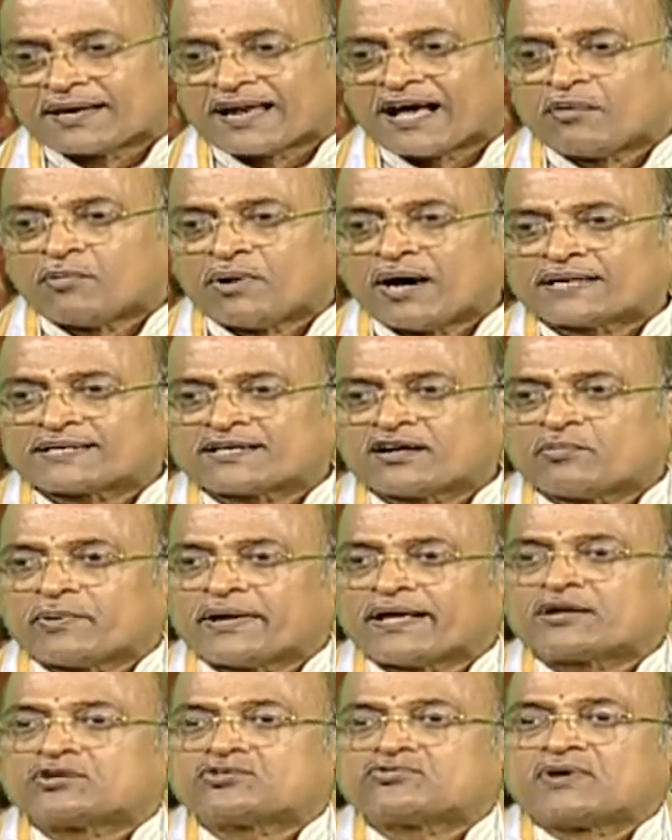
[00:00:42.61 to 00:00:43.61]
నా మాటలు
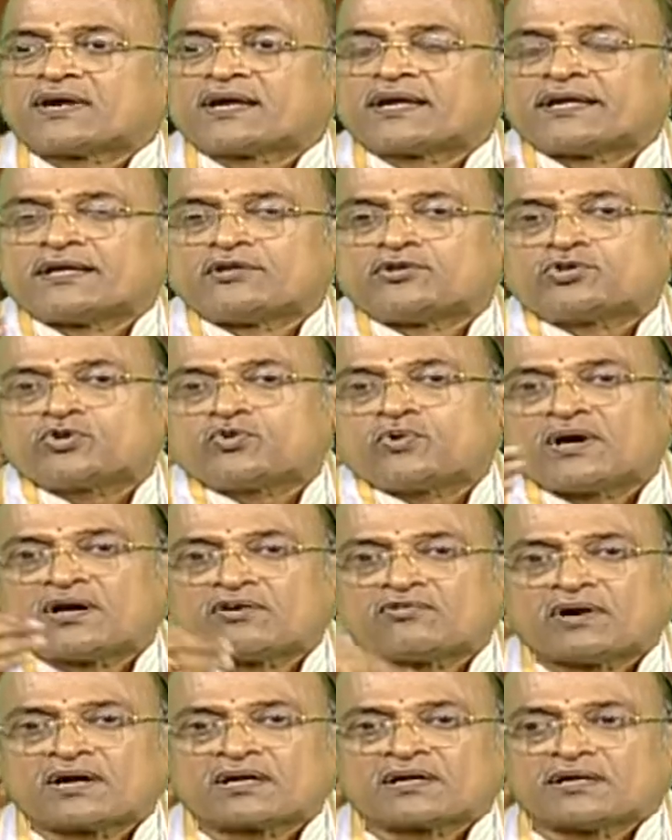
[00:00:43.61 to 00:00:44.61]
మైక్ ద్వారా ఎదుటి
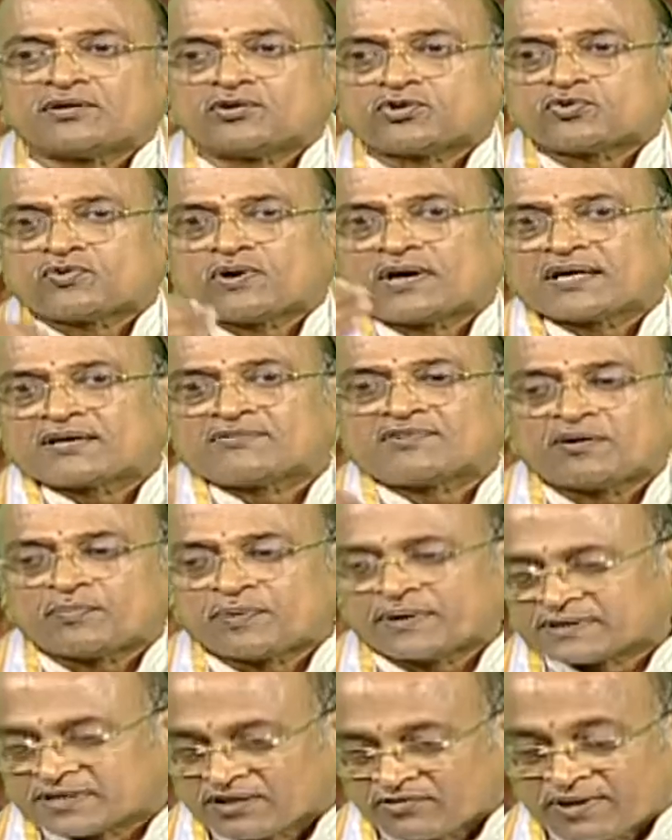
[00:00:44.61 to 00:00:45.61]
వాళ్ళు వాళ్ళు ఎదుటి వాళ్ళకి
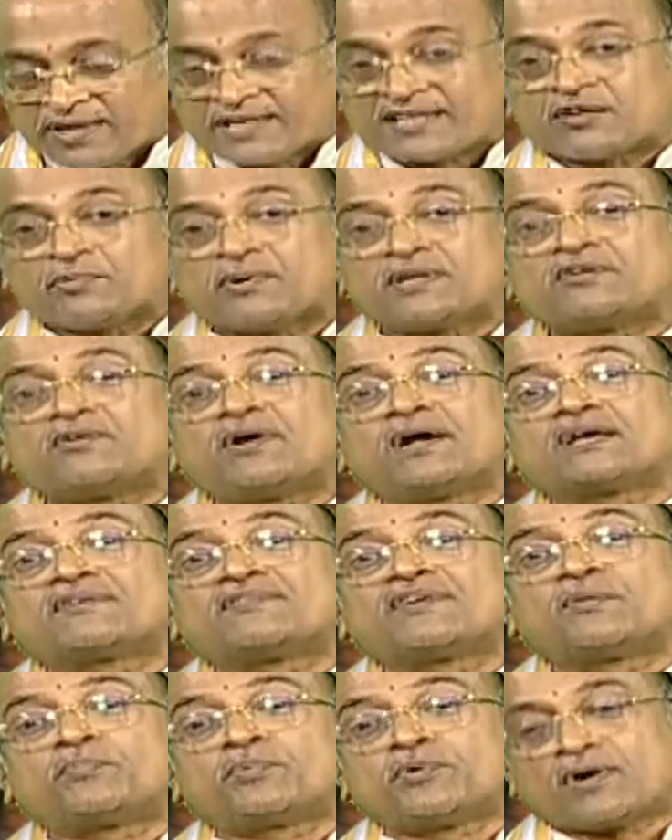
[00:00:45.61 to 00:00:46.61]
వినపడతా వేదిక మీద
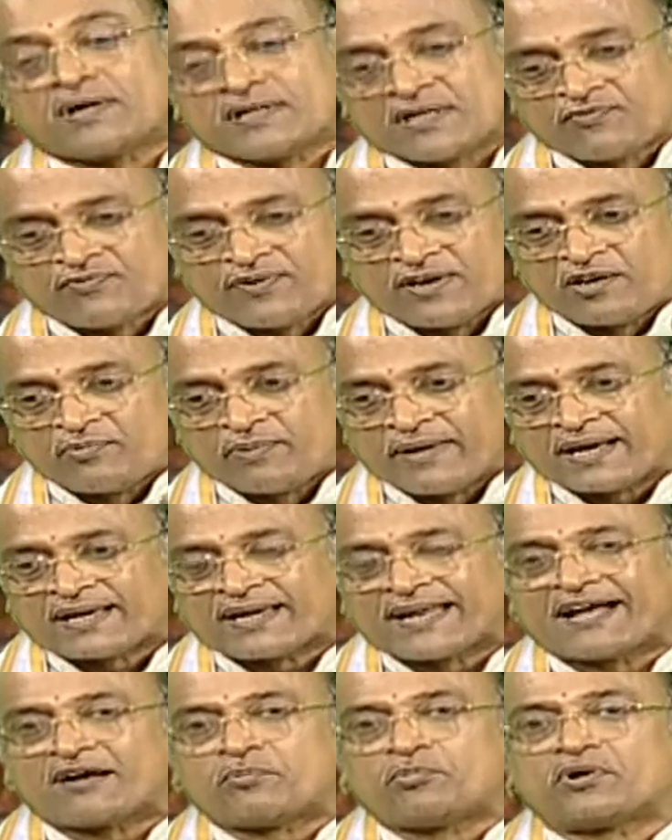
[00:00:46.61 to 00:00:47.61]
వాళ్ళకి వినపడవు అదే
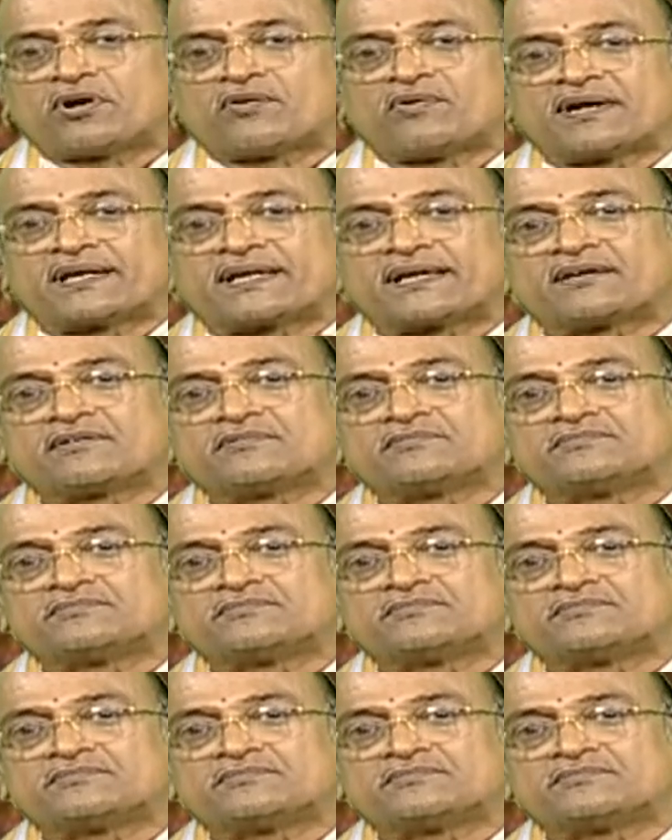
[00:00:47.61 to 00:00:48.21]
ఫీడ్బ్యాక్ లేకపోవడం అంటే